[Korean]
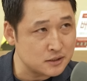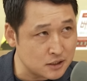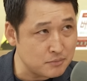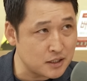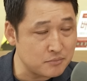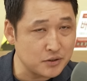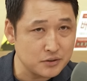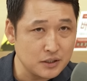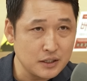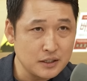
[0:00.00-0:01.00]
네. 쉽게
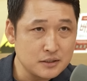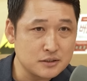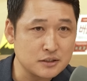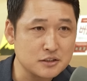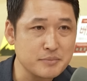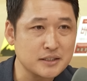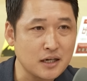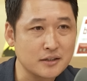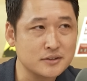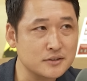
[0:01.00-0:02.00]
말하면 지금의
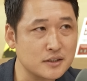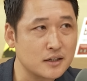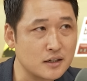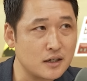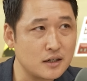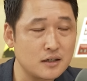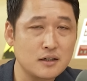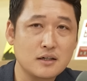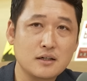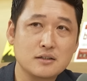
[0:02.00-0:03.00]

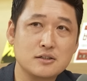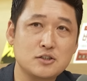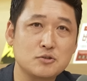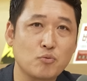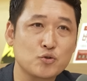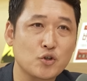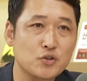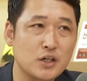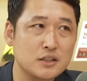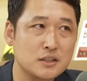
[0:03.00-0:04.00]
상승세가
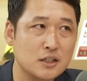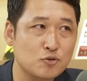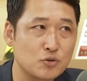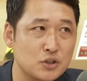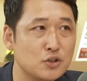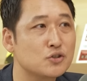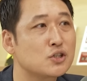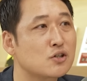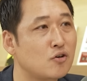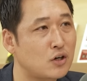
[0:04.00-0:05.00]
25년까지 계속
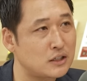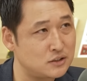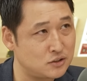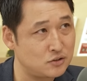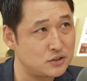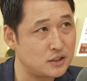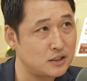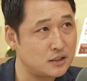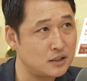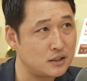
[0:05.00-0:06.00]
이어질 거라는 전제.
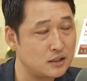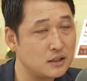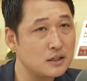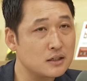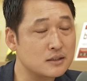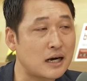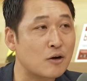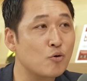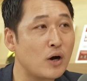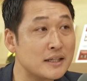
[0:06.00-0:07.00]
음. 예,
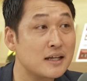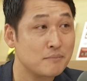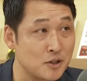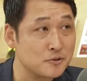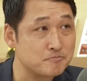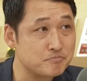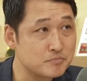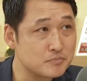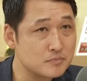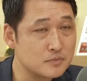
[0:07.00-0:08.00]
라고 한다면
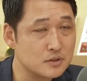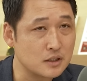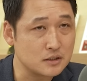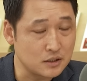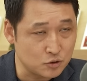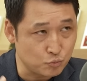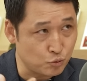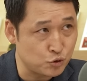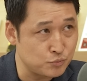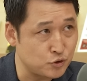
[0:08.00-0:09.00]
음. 그러니까 이게 좀
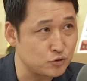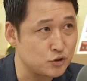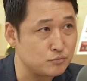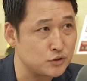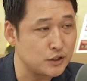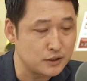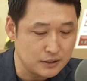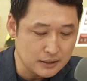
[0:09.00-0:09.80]
조심스러운 질문이에요.